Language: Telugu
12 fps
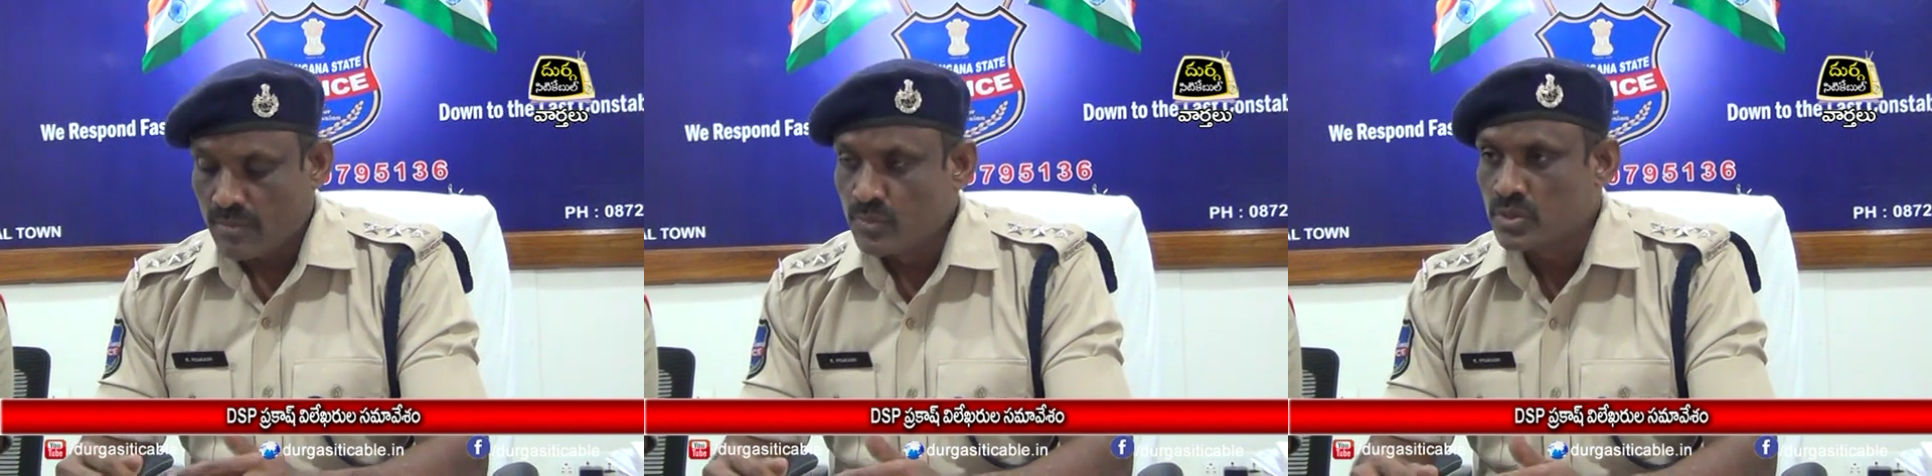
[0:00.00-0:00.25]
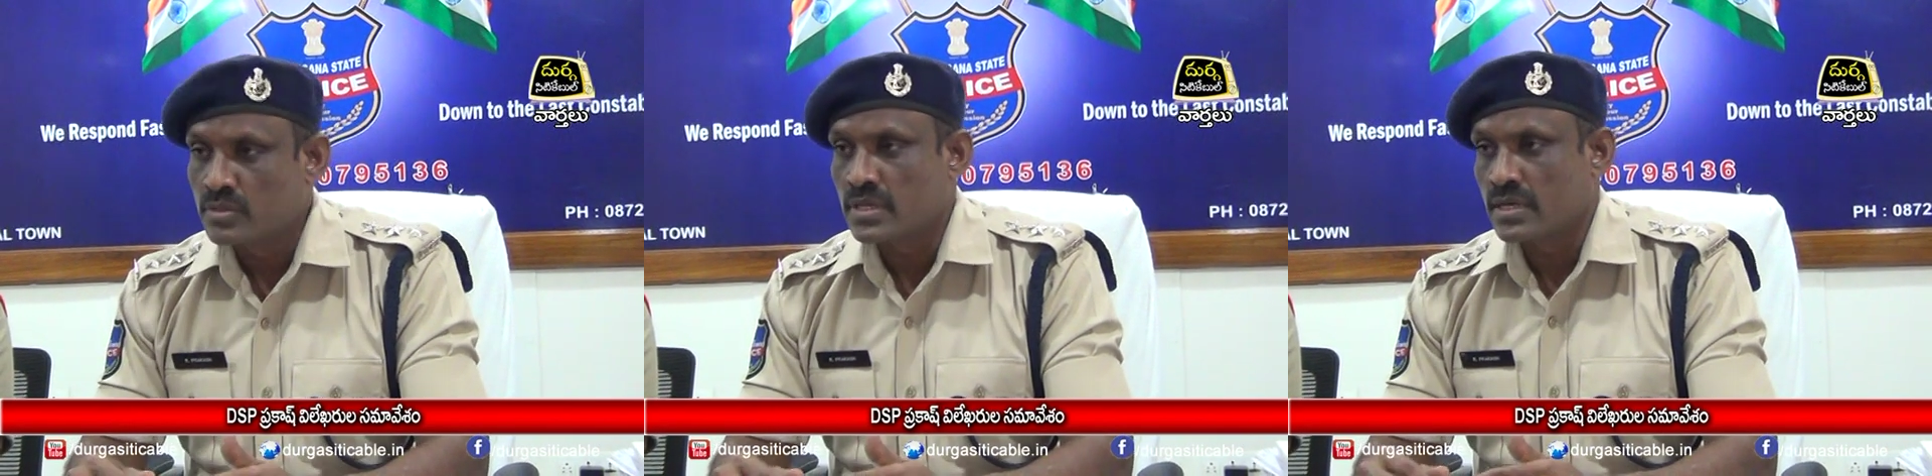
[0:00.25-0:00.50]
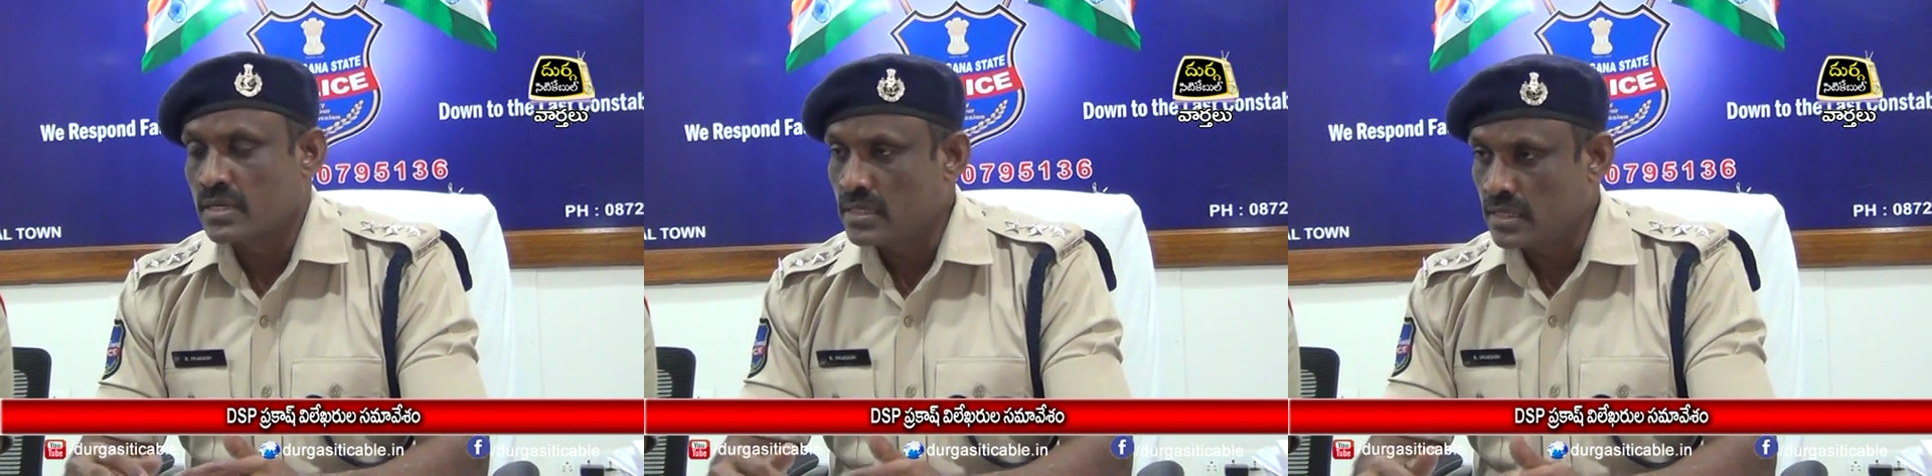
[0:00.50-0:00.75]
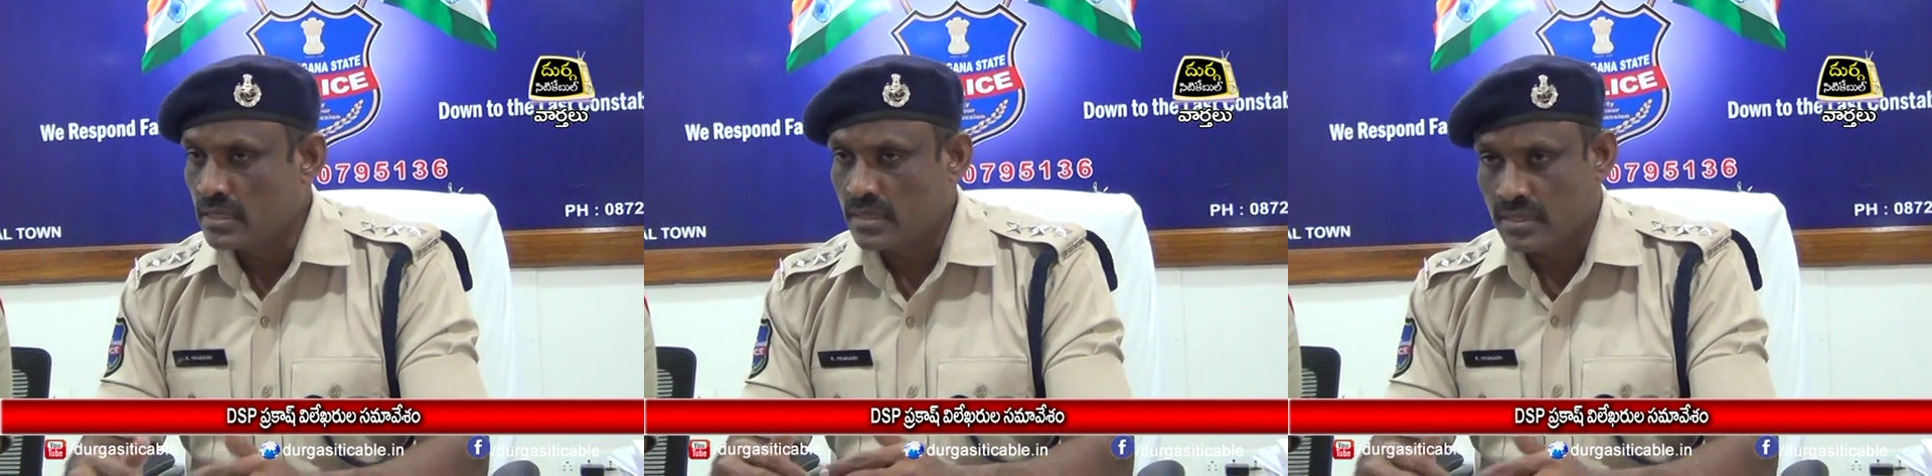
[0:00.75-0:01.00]
ఈ అమ్ముతున్న ఈ
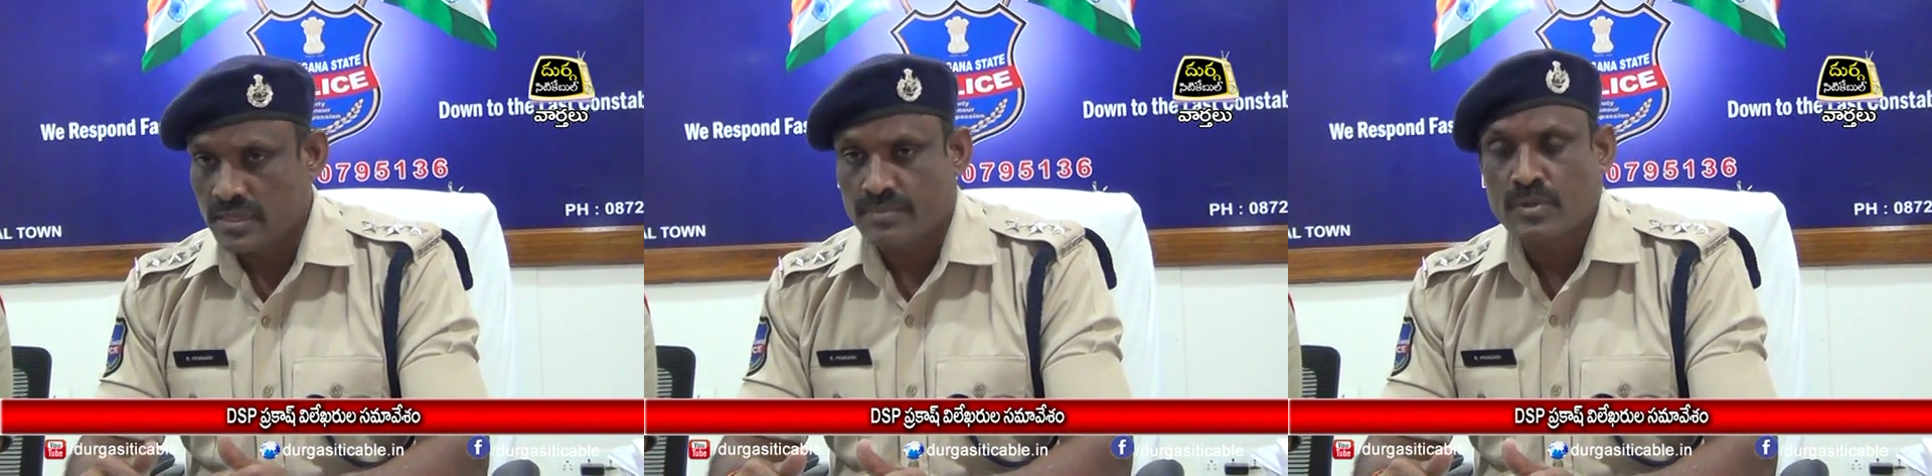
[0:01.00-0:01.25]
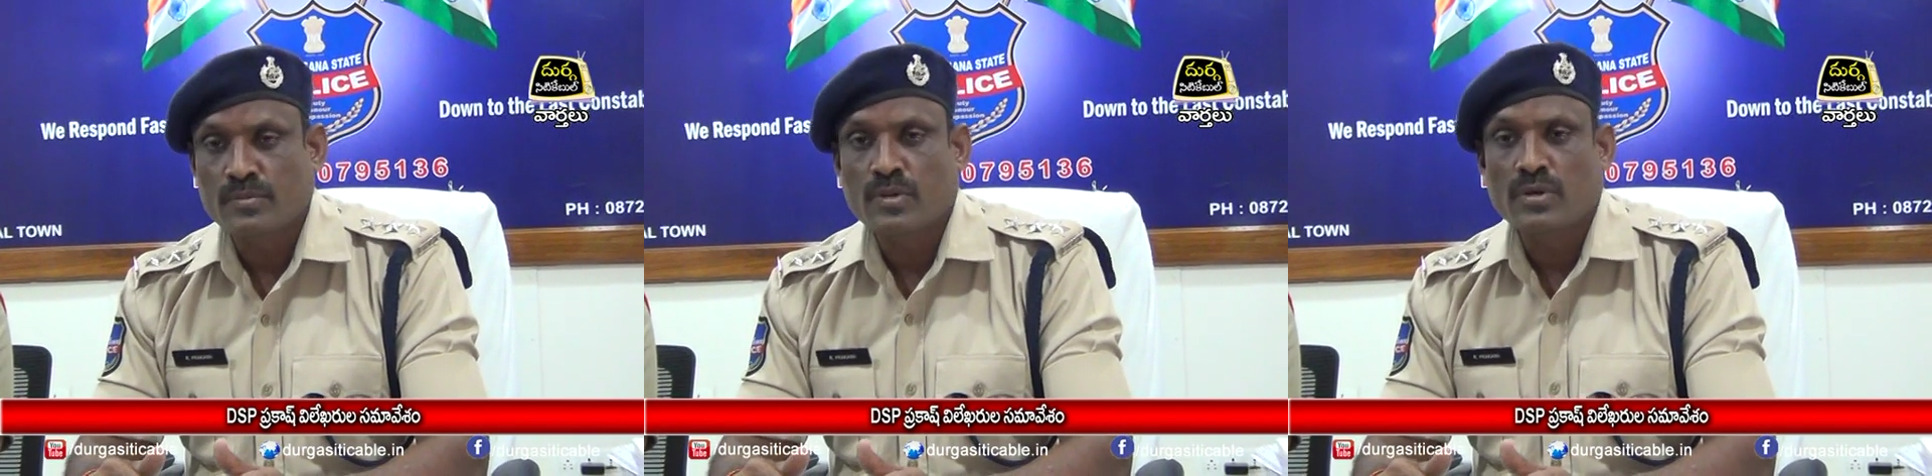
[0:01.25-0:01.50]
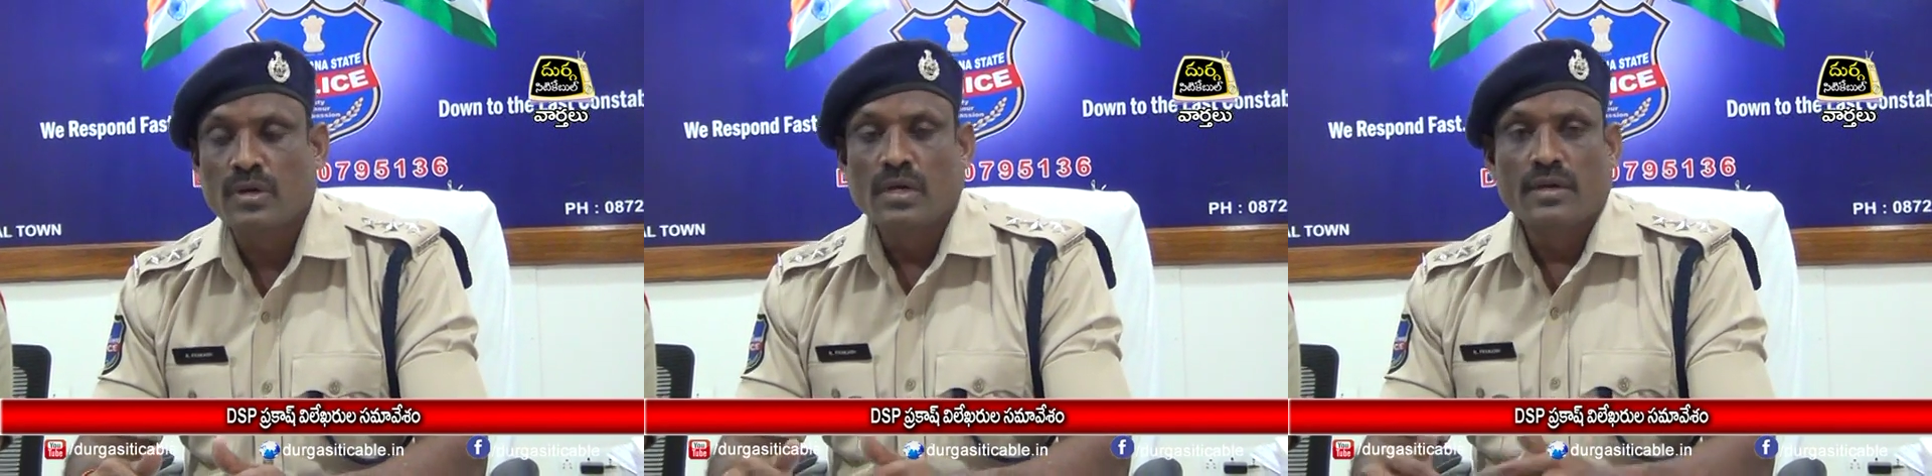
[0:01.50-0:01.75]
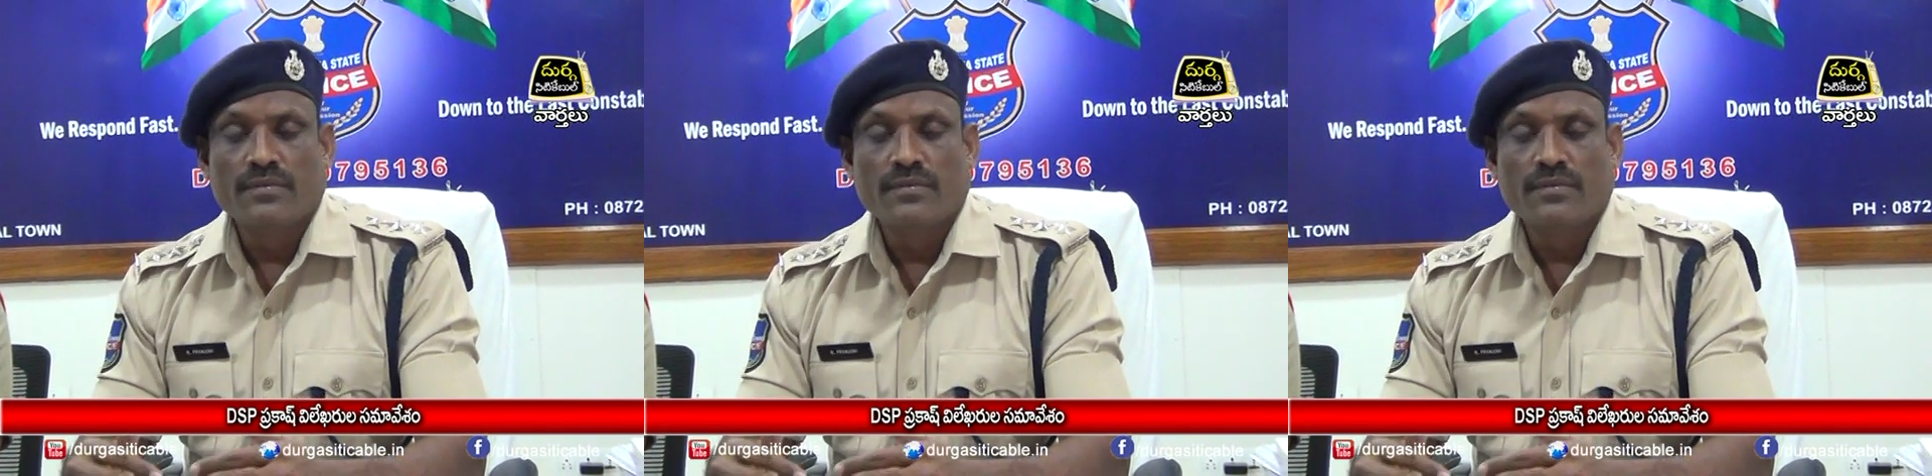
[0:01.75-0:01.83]
ఈ క్రమంలో